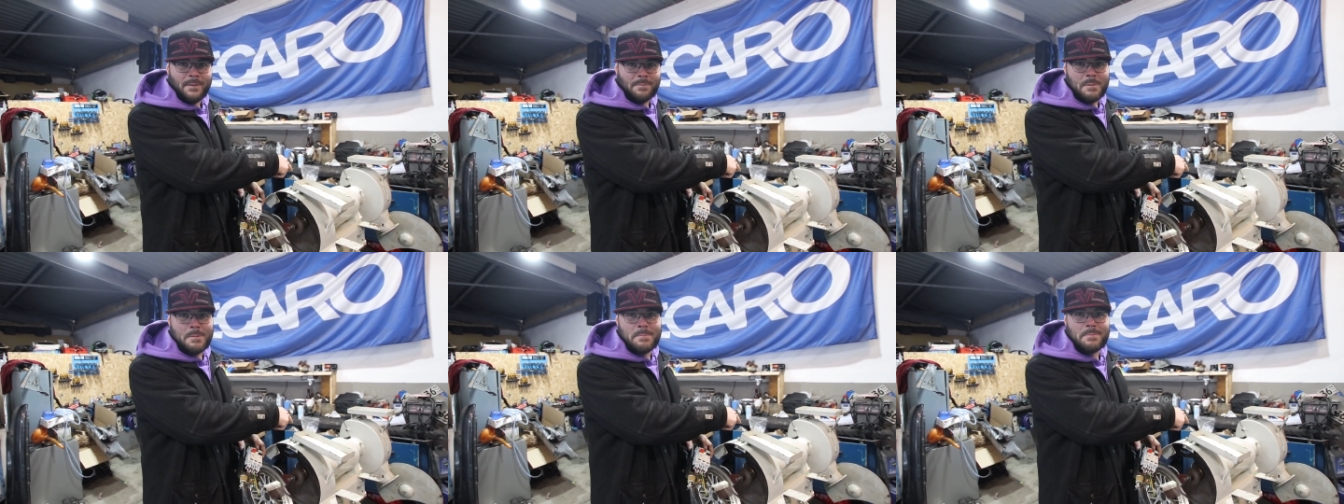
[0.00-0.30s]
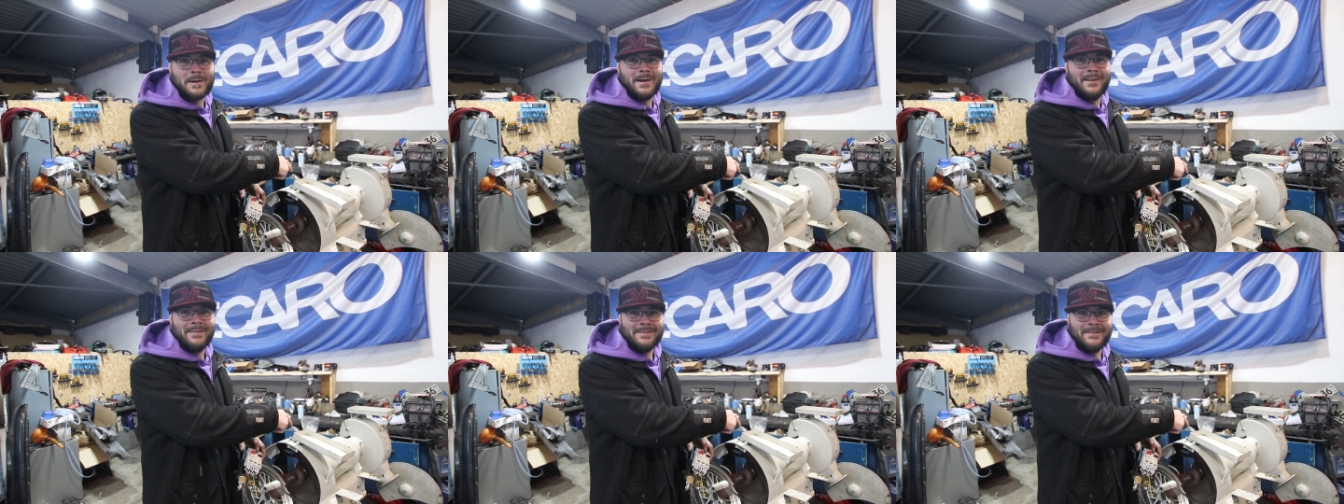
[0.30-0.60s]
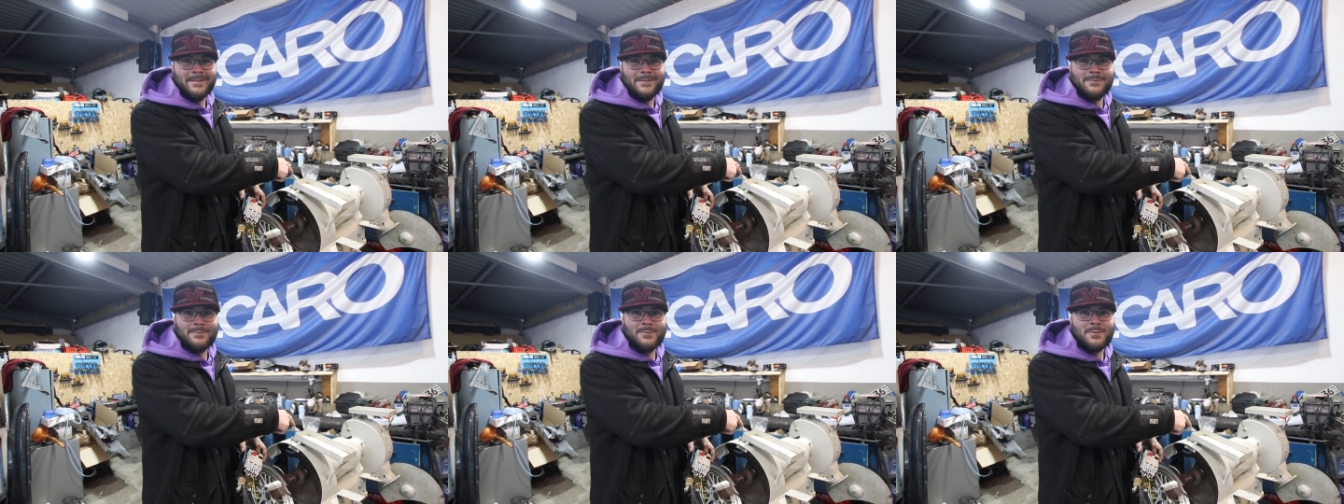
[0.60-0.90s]

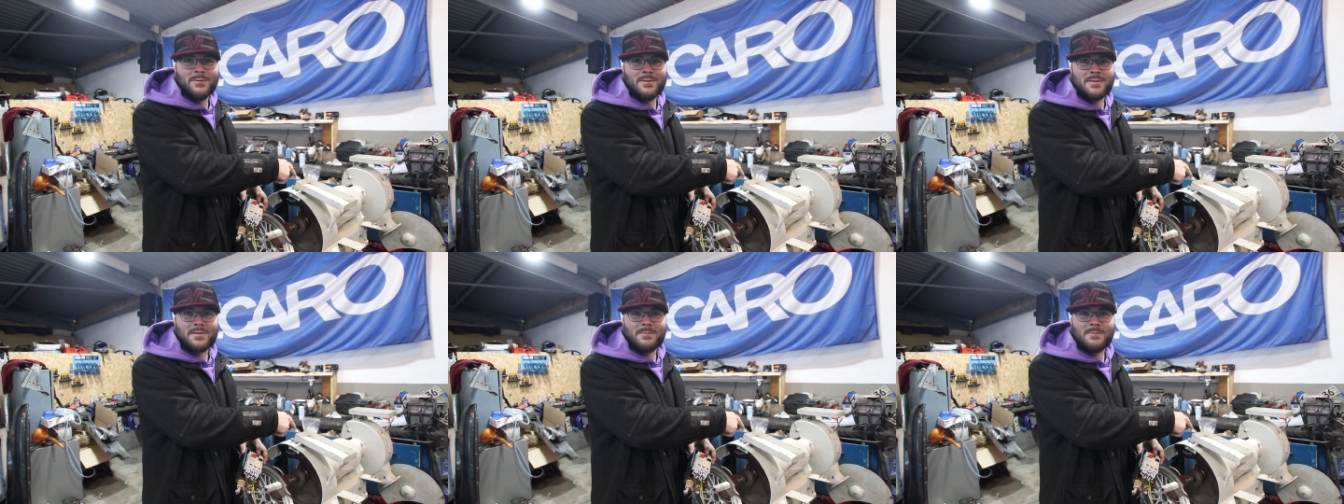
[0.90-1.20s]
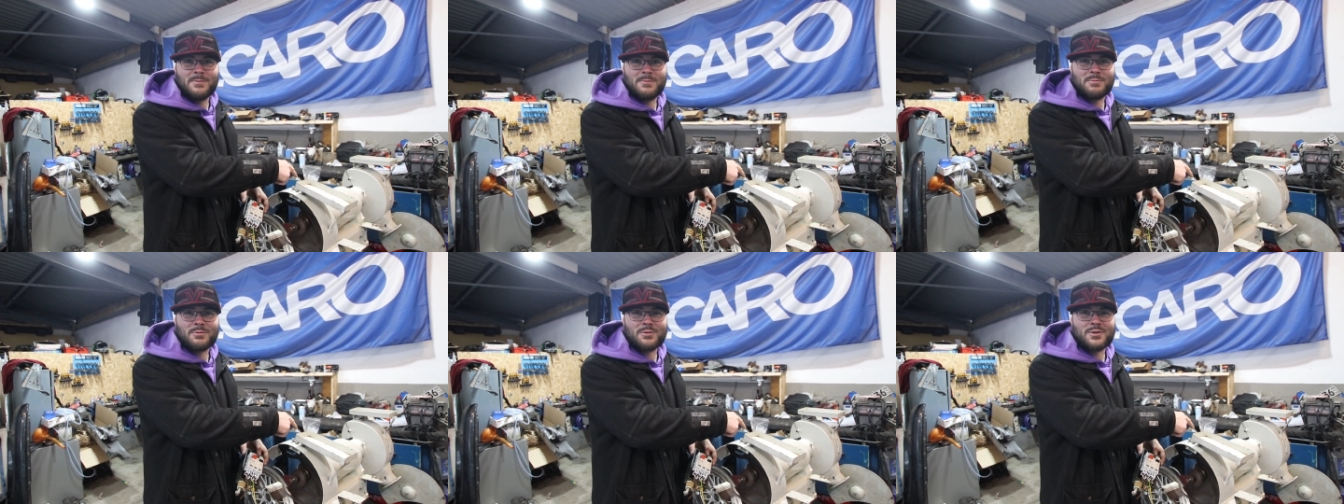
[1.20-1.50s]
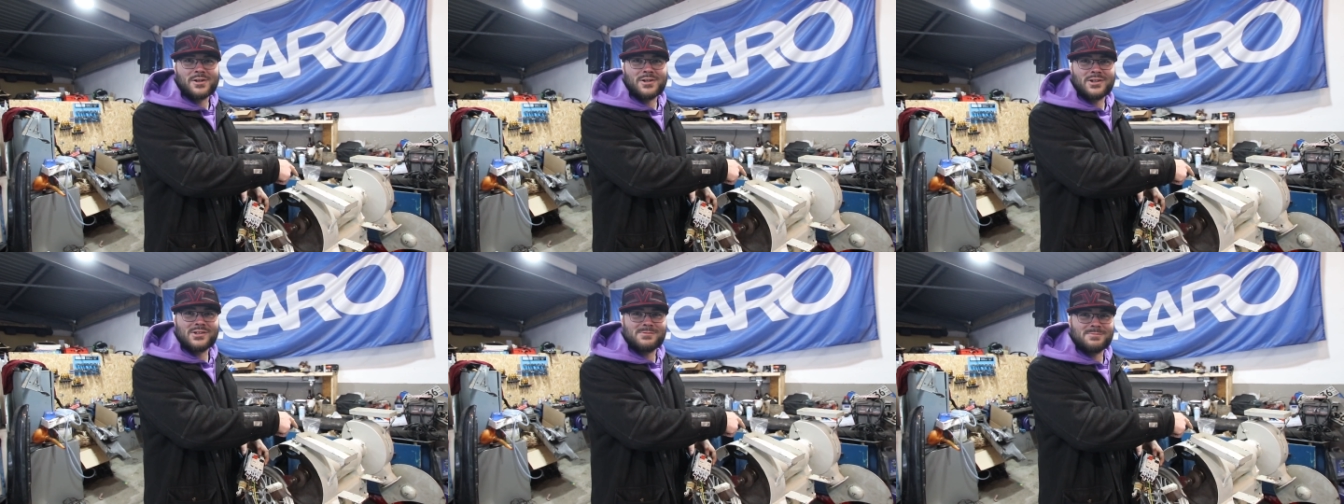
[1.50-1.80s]
abgebrannt. Hat. Oh, jetzt habe ich
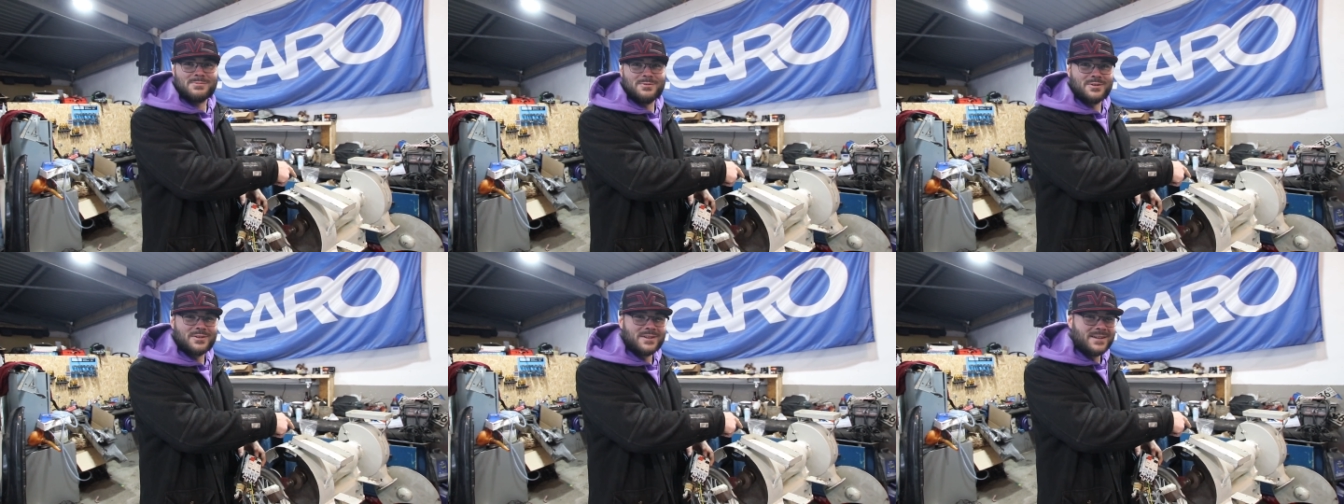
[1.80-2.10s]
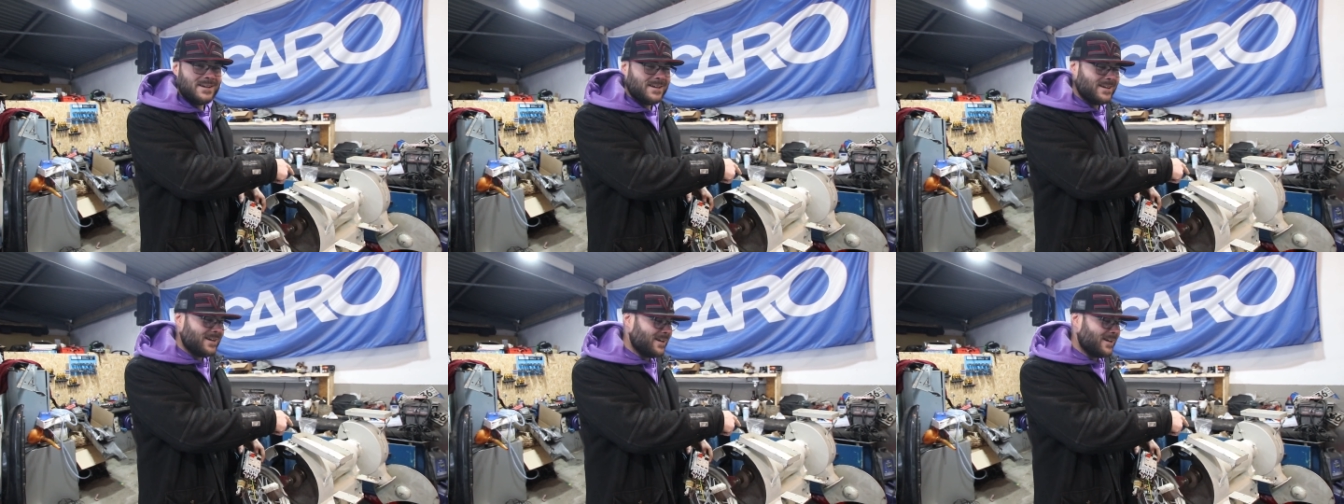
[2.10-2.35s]
brutal geschwuppt.